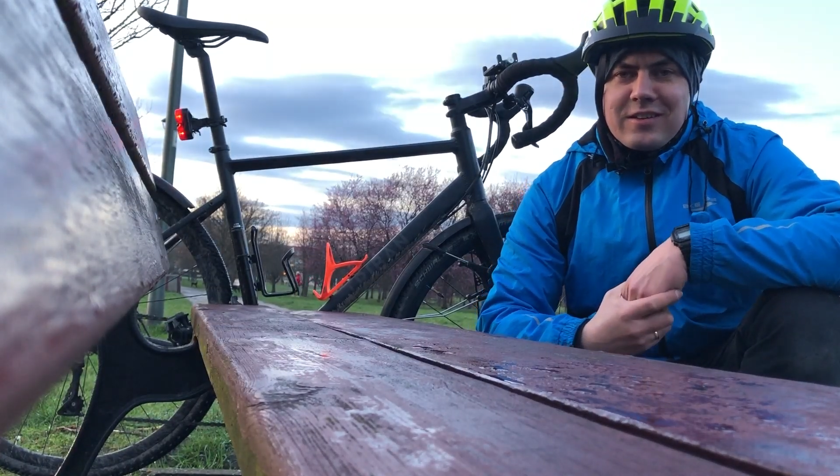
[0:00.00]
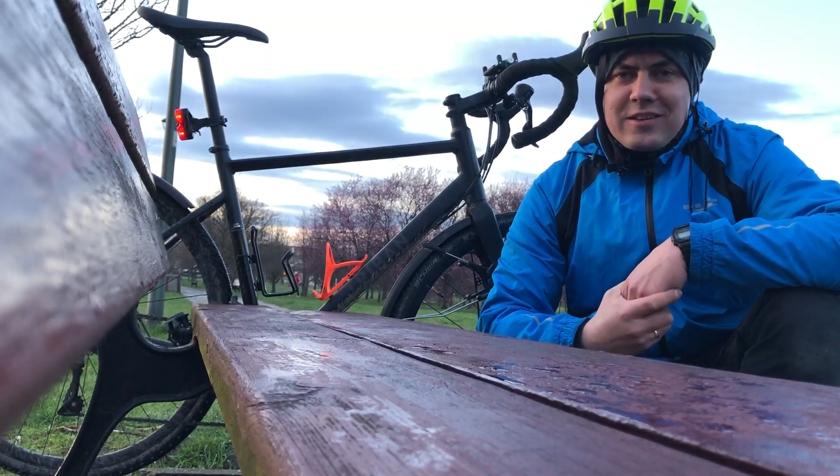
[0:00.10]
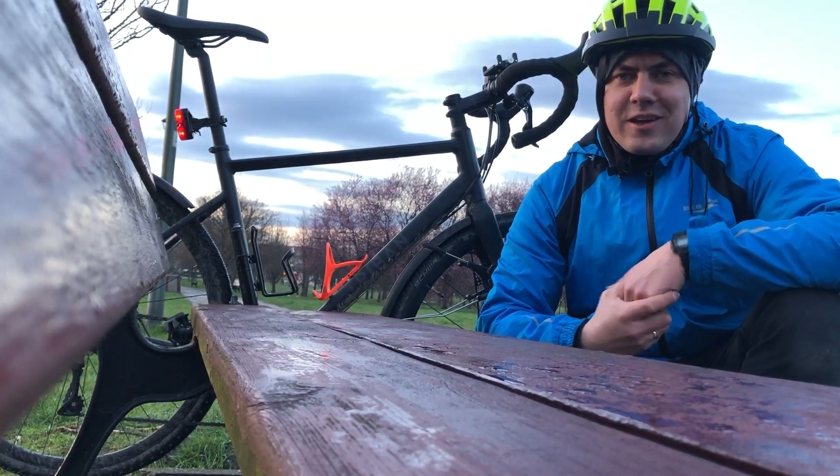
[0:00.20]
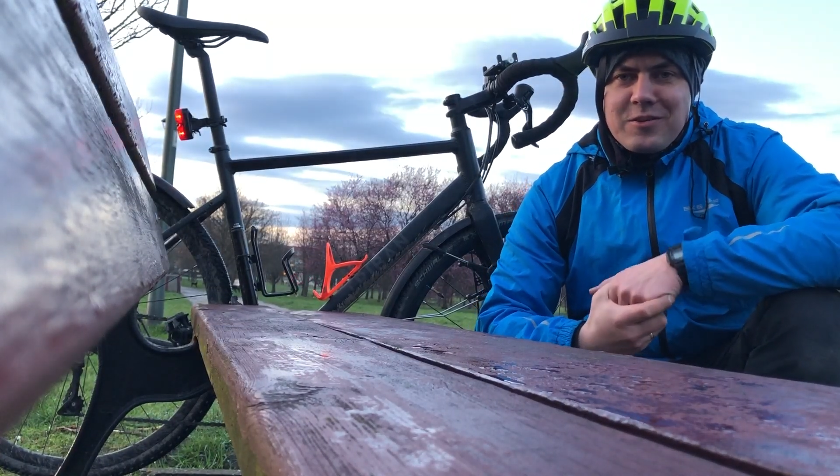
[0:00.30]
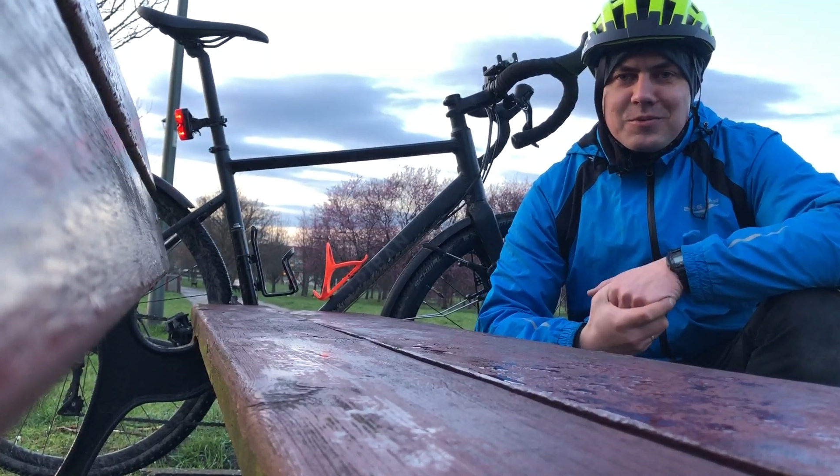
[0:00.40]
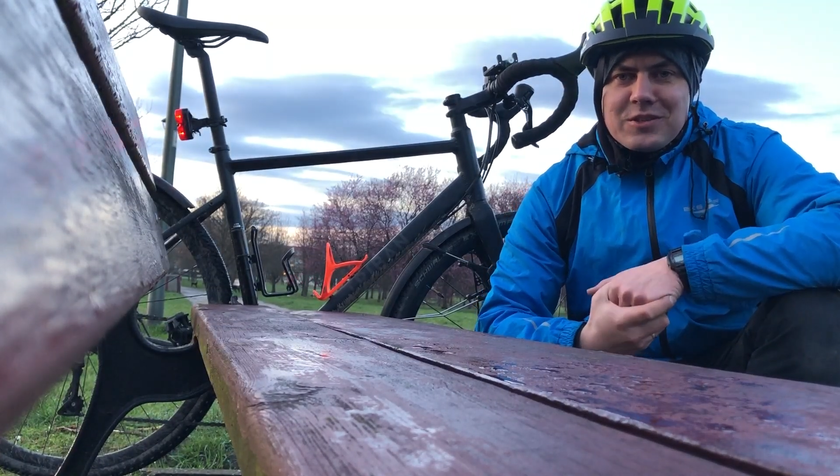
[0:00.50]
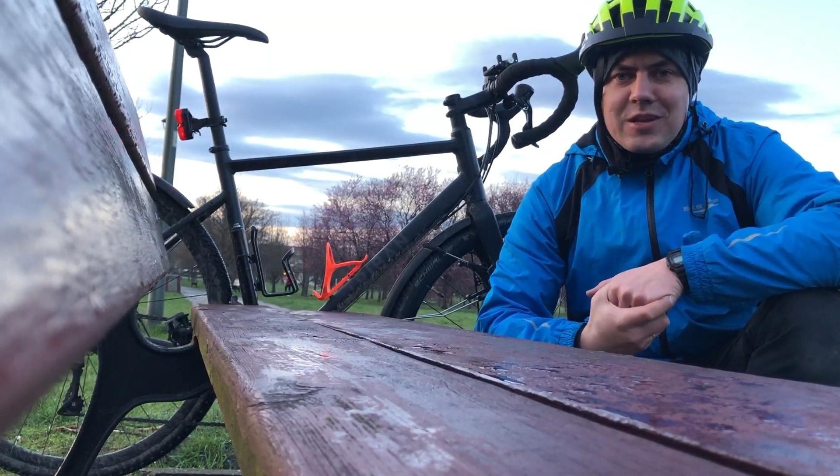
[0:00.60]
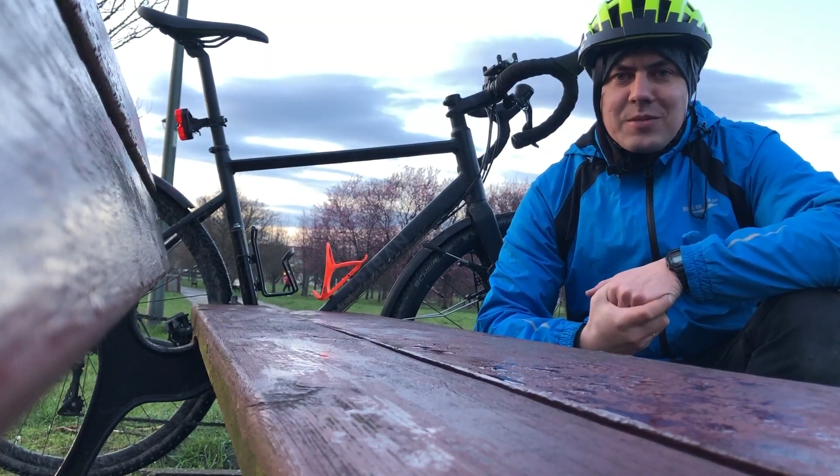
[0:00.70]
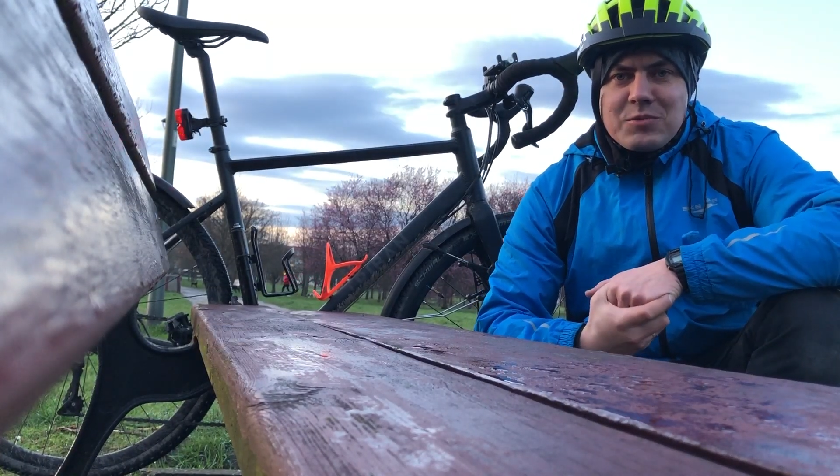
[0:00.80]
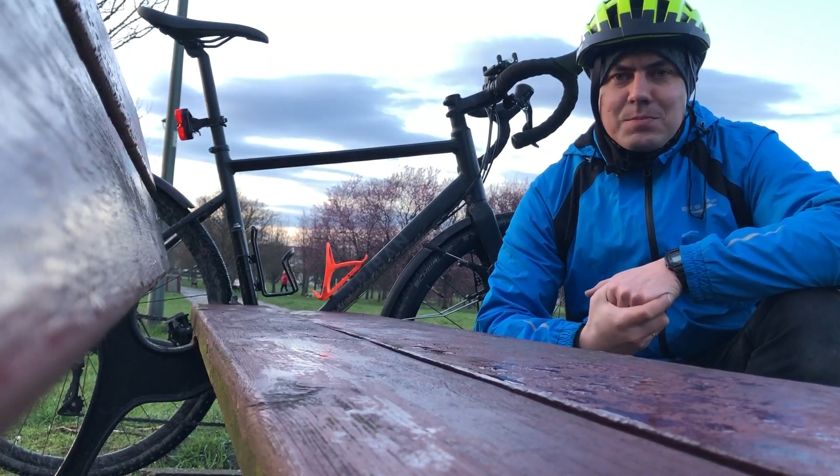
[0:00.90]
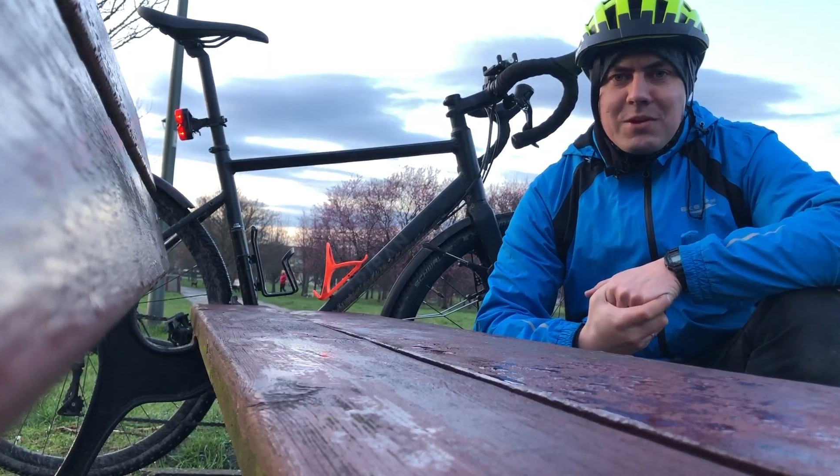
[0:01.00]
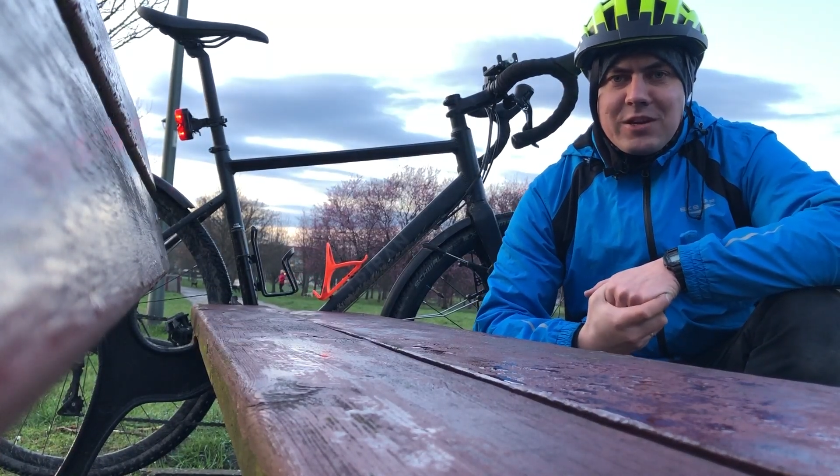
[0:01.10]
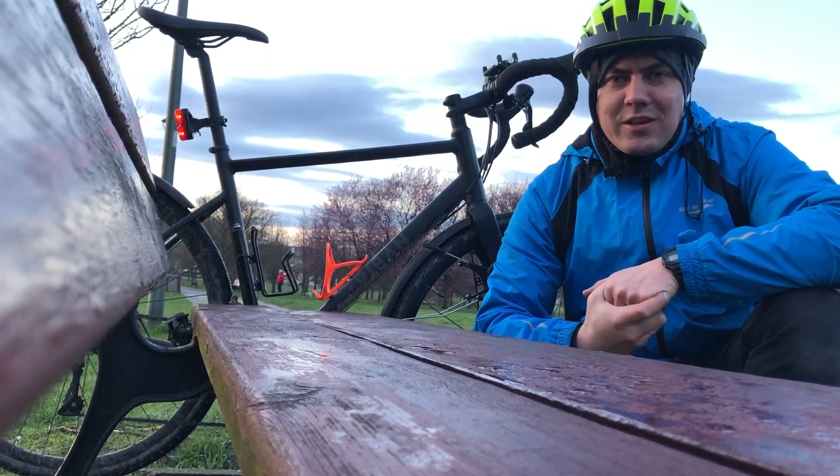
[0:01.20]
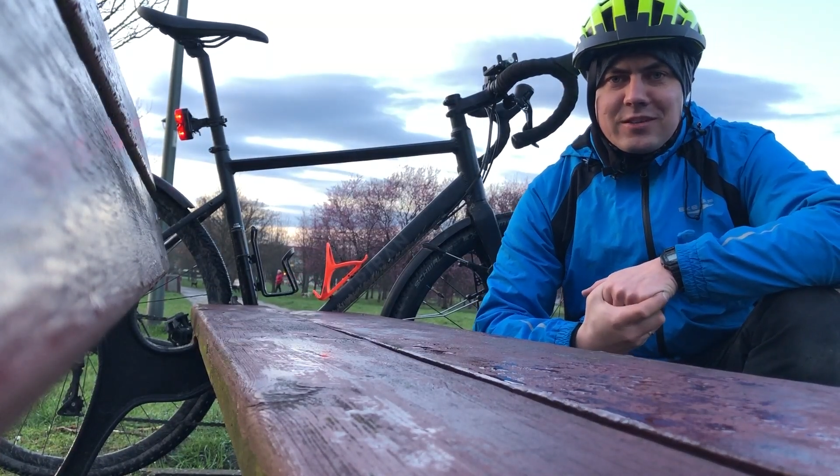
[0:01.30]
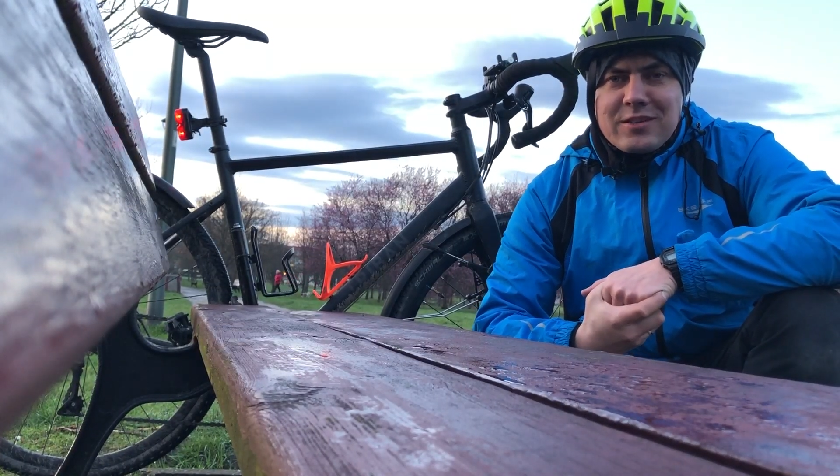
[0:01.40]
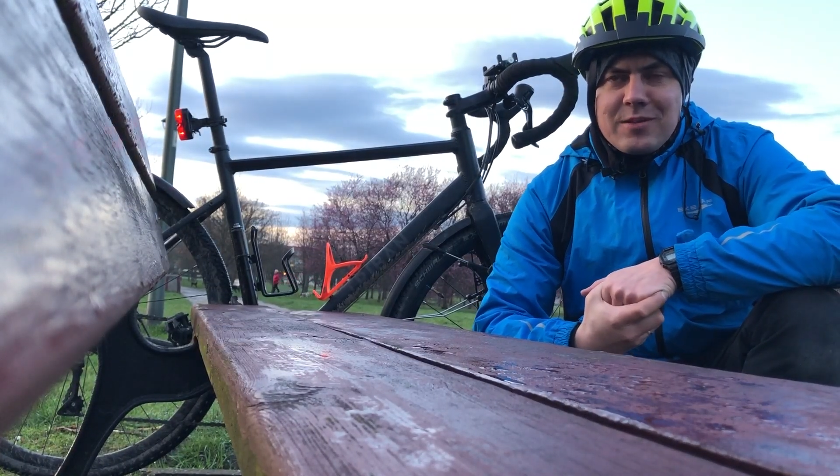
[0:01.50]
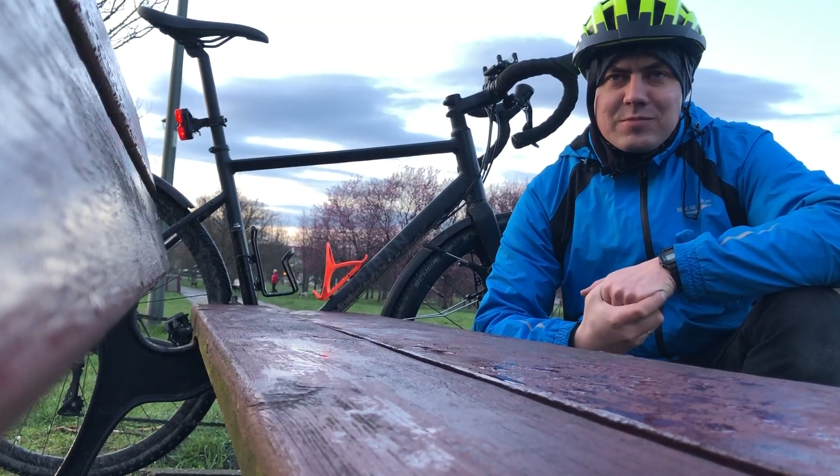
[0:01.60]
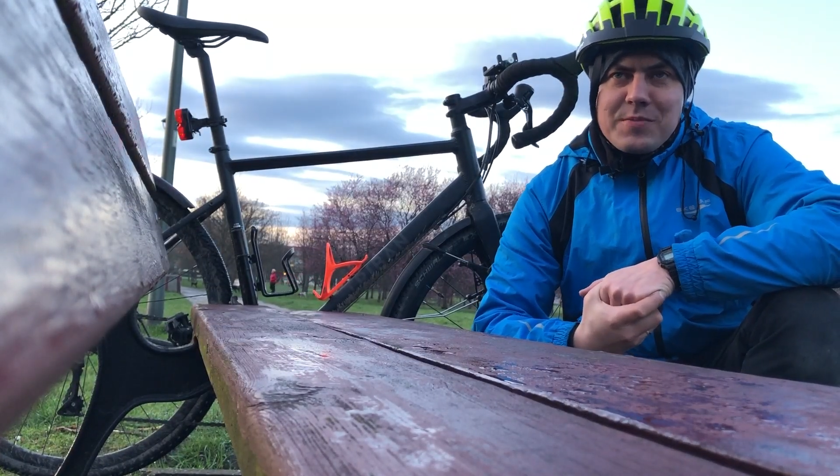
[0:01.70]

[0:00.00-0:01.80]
Ja ją czytałem już parę lat temu,